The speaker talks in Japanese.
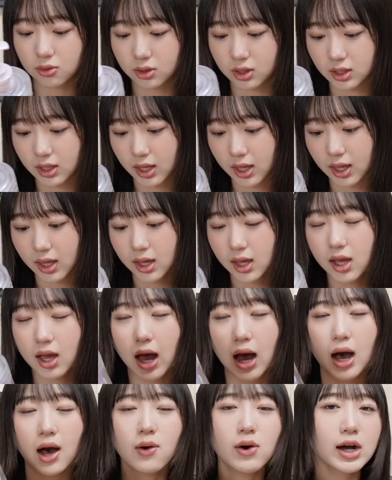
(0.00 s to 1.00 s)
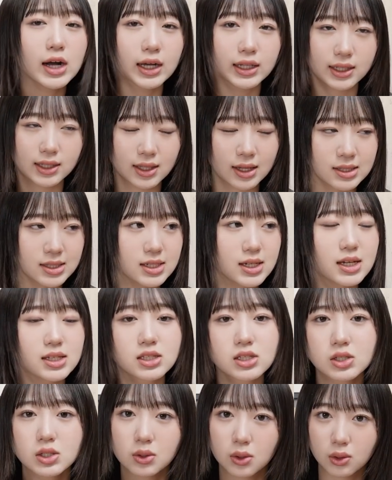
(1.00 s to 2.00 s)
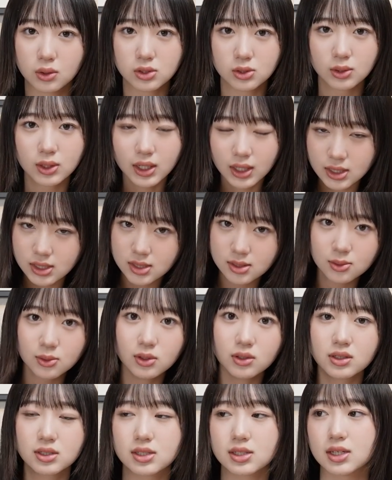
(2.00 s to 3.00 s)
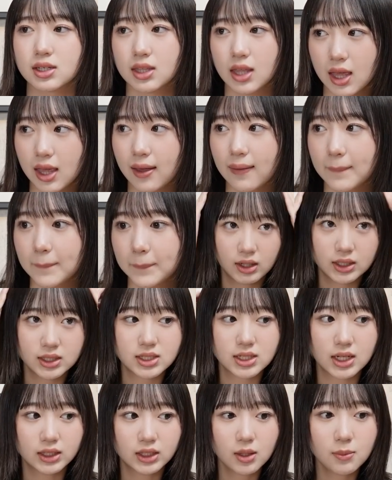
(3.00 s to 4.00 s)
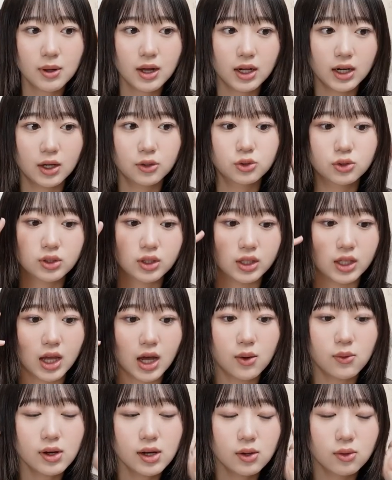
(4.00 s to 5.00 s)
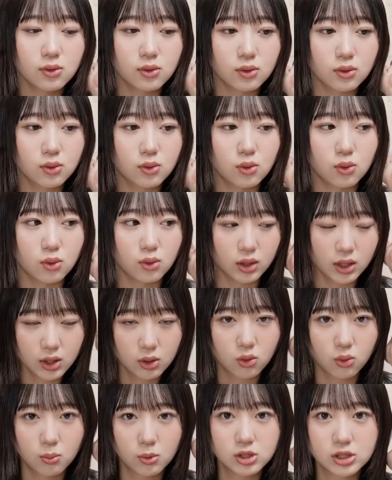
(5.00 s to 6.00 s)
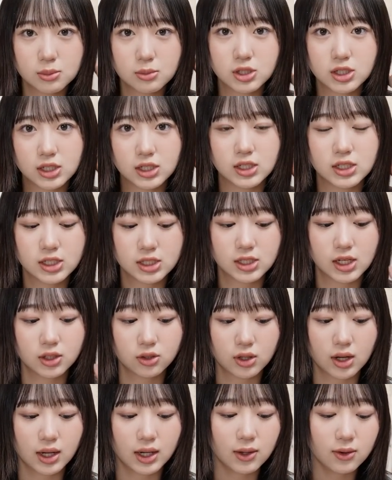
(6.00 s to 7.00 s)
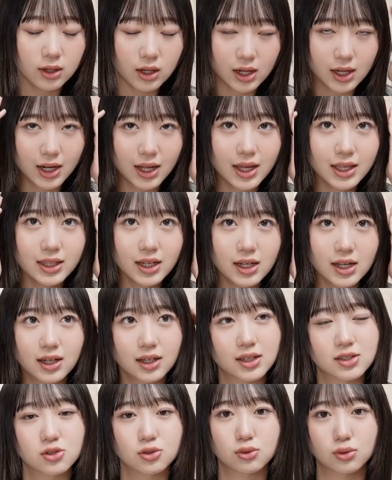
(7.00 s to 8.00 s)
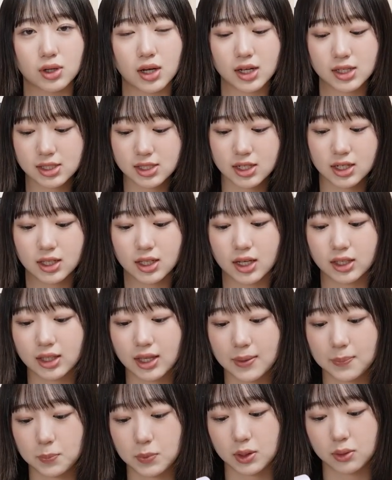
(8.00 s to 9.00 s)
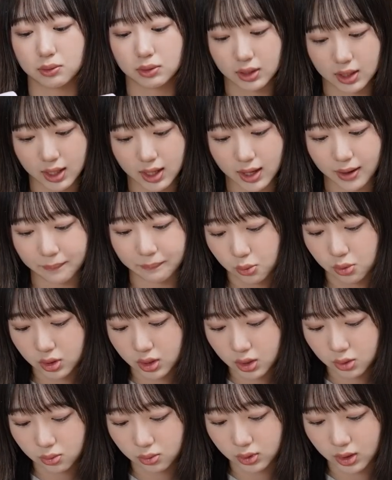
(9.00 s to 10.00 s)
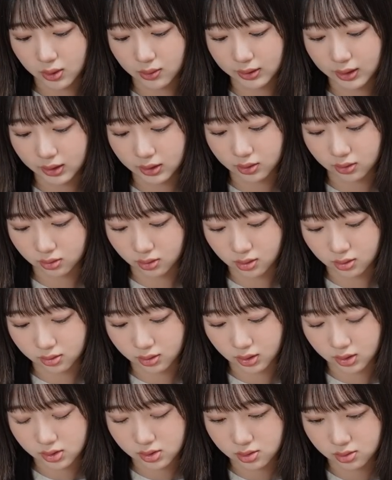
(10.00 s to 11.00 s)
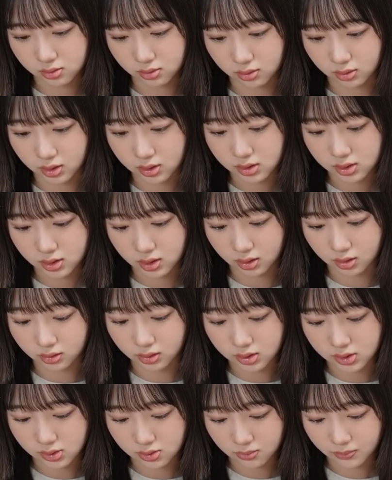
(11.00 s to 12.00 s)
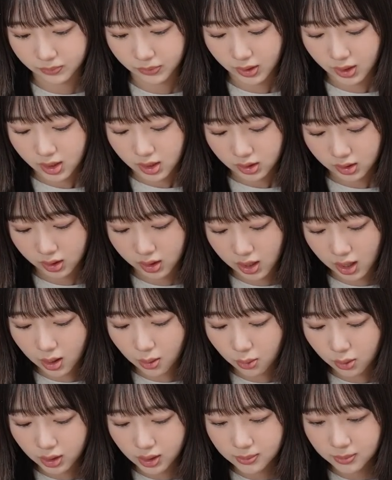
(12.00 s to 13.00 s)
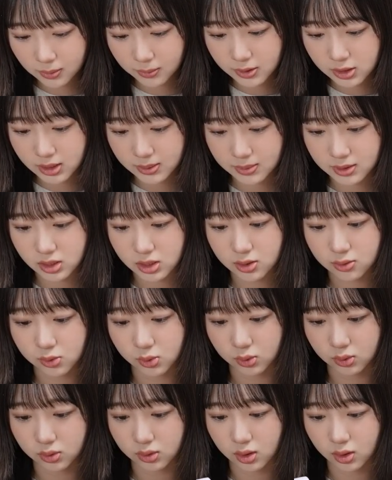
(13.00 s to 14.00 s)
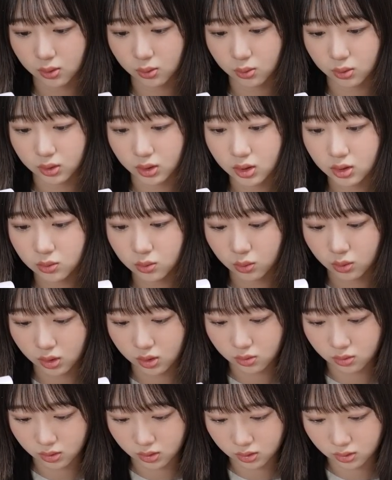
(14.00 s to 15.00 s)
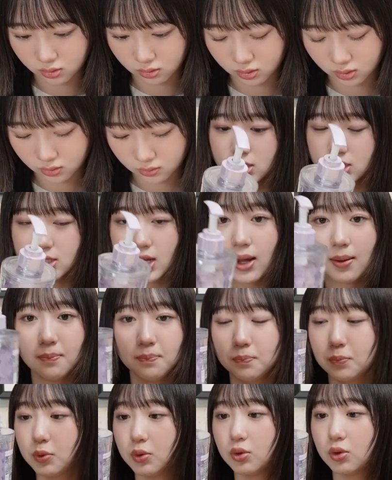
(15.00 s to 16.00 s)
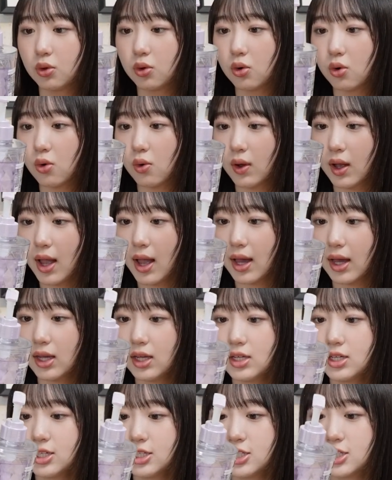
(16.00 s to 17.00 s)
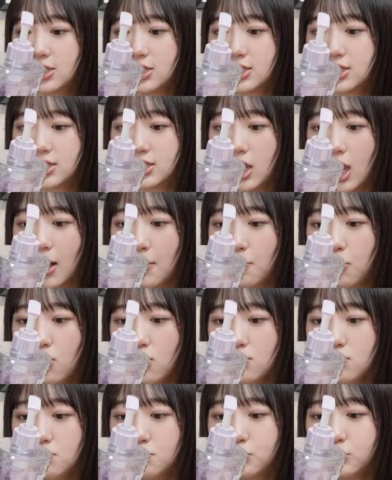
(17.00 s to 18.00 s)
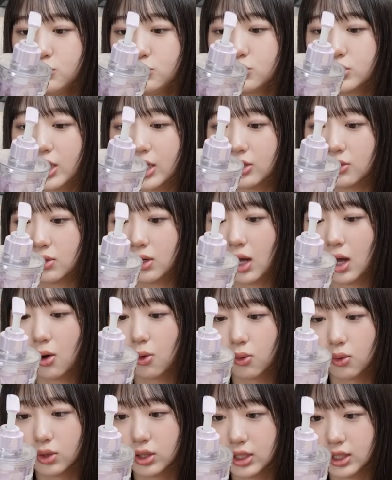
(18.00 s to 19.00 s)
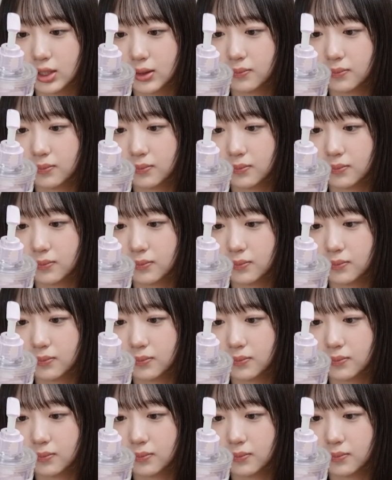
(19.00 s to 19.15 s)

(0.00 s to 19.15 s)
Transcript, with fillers: よりね、泡がね、立ちやすいのよ。それがすごい好きで、私頭洗うときに泡をこう結構もしゃもしゃにしないと洗、洗えた感がちょっと感じれないタイプなので、これ結構ね、泡立ってくれるからすごいね、好きなんですよ。で、香りもめちゃめちゃ良くって。何の香りっていうの？シャンプーの方が、シャボンブーケの香り。